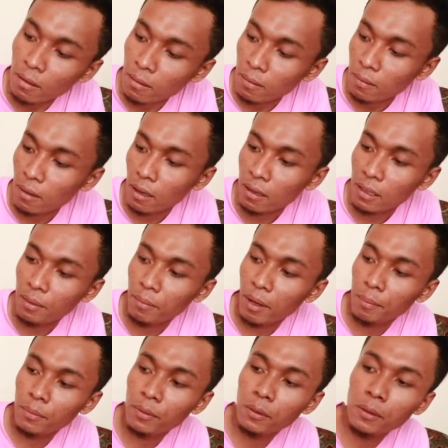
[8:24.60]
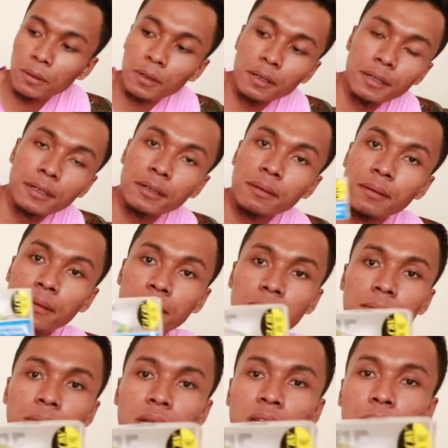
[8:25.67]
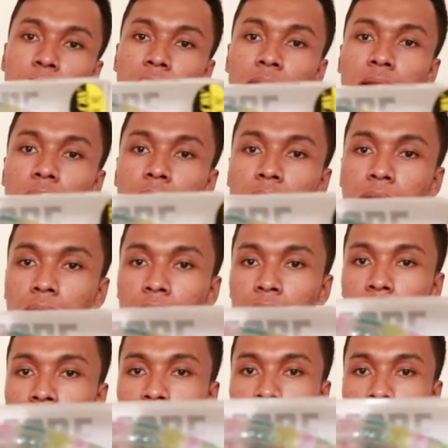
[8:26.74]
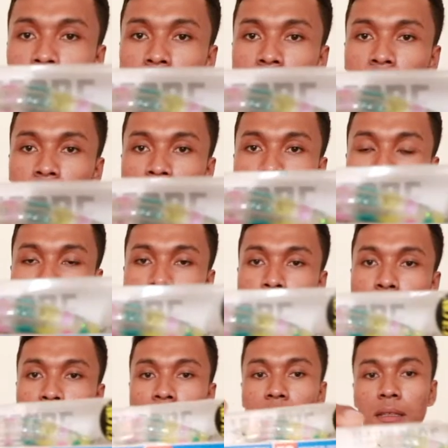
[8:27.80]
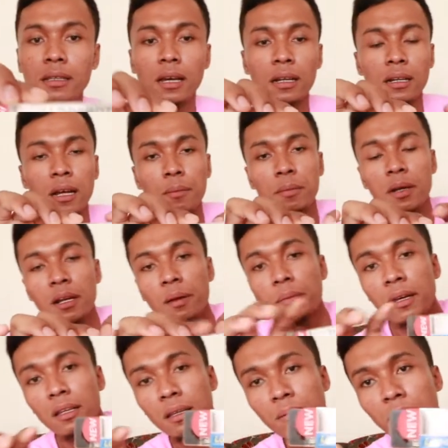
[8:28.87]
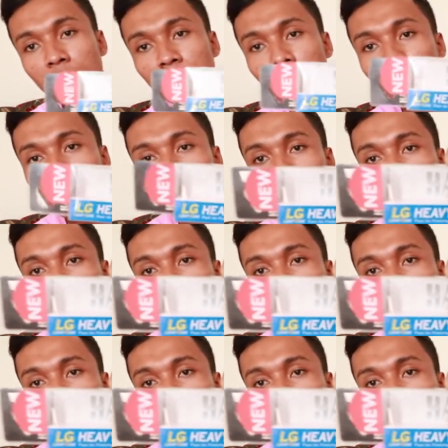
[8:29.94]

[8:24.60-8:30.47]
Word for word: ukuran 50 mm dengan beratnya 6 gram ya teman-teman